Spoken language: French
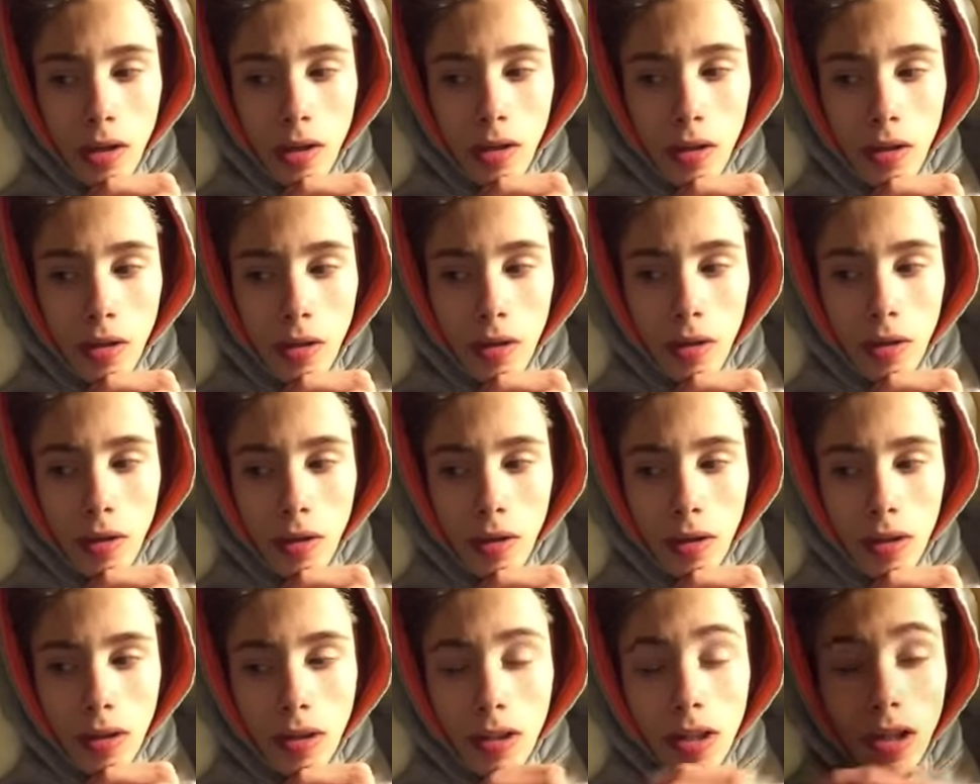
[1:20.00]
euh,
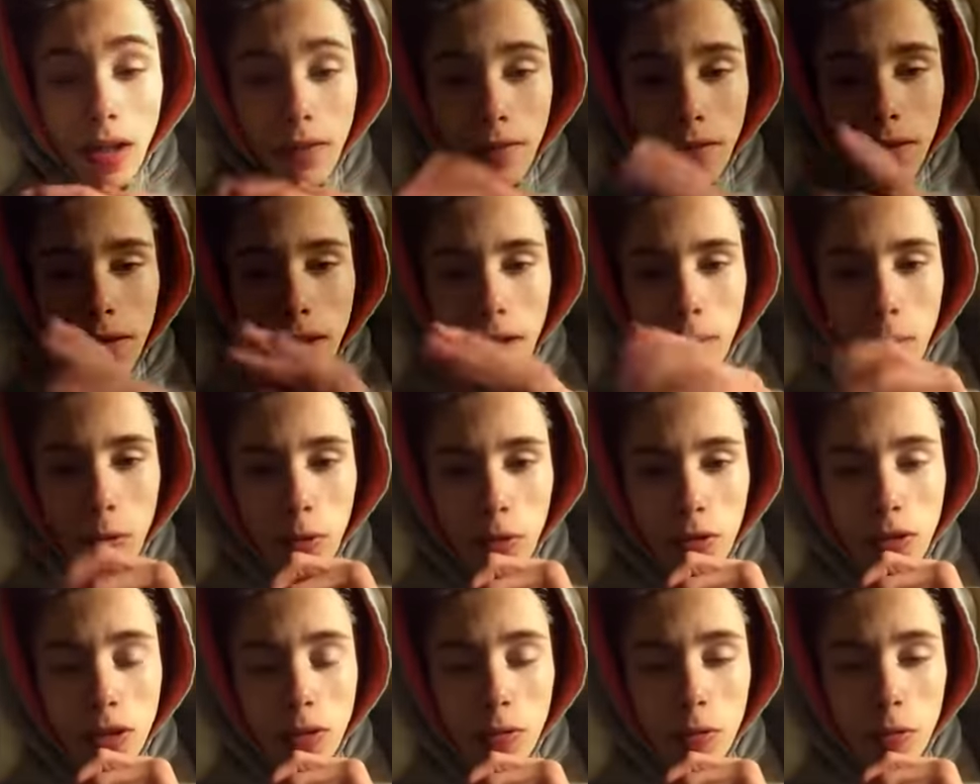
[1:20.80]
euh qu'il invite à
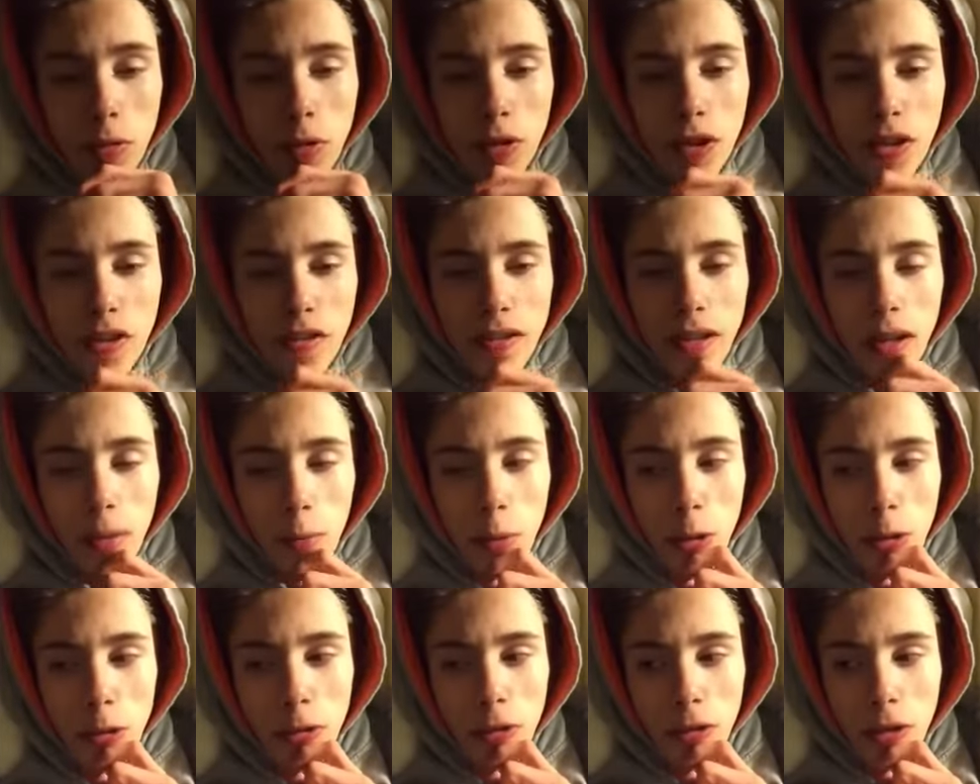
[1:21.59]
manger, donc chez
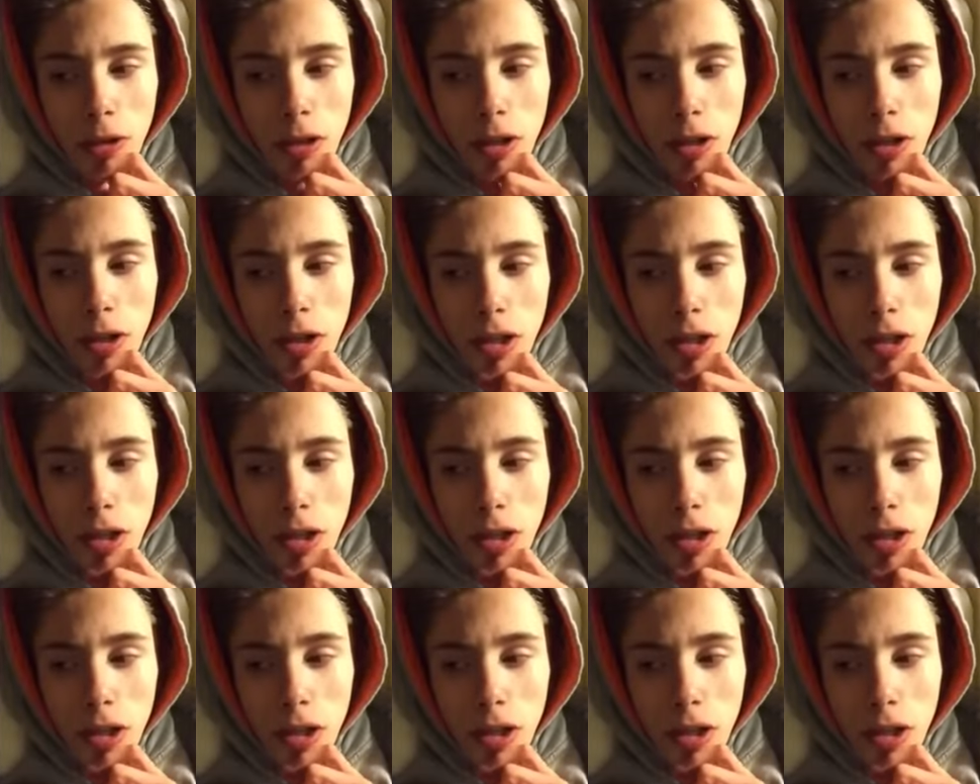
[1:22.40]
Starbucks.